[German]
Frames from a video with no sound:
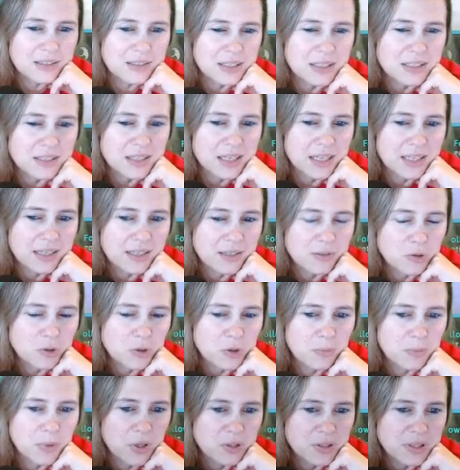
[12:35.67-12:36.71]
jetzt kann er ruhig
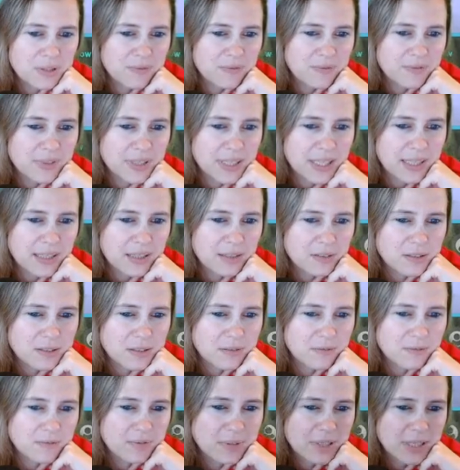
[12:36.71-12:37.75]
kommen. Aus dem Weg, aus
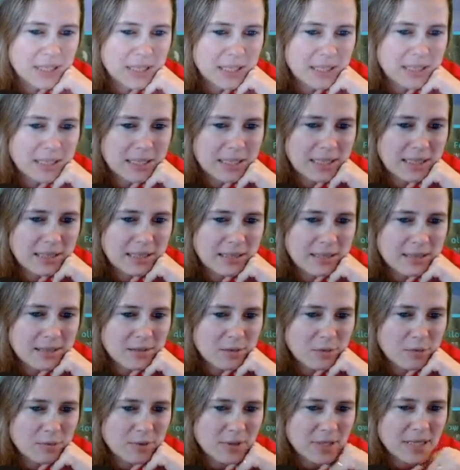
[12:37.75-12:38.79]
dem Weg. Nee, das ist
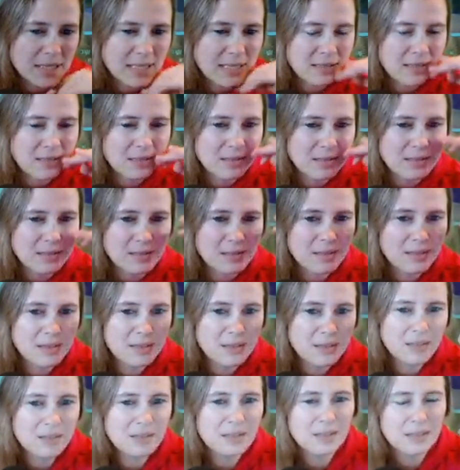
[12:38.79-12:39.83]
irgendwas anderes.
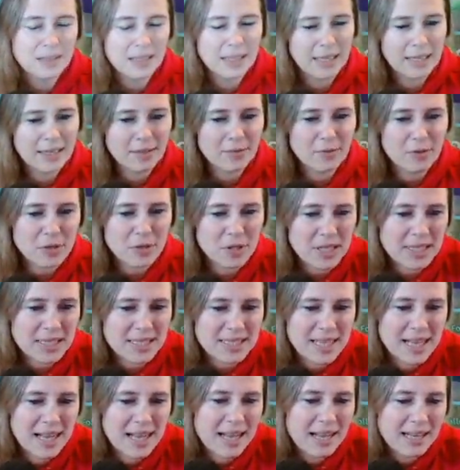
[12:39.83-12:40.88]
Ja, ich wollte gerade
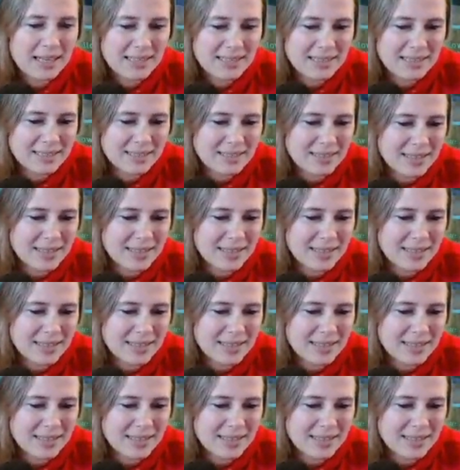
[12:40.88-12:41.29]
sagen,